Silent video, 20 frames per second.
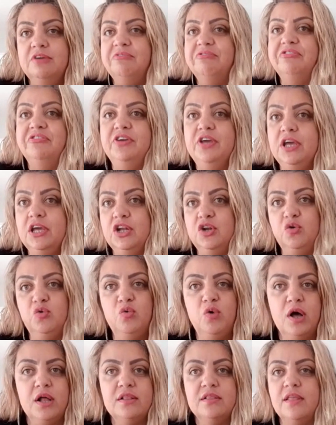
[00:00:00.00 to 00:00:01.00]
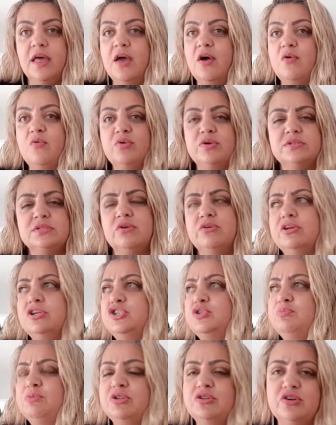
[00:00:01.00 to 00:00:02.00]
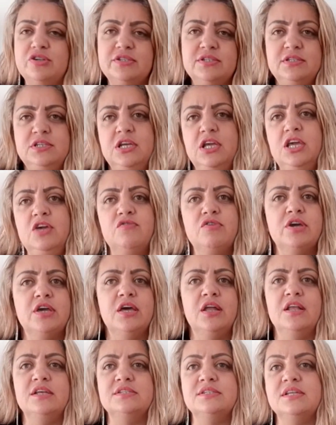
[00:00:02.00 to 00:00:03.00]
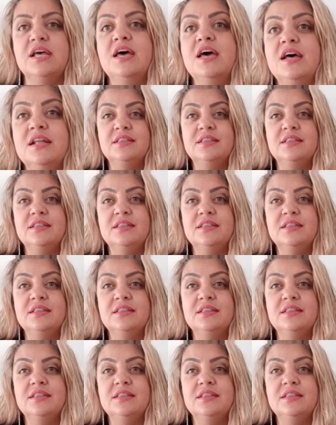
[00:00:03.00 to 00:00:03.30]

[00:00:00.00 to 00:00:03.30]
fino, até um restaurante menorzinho, aquelas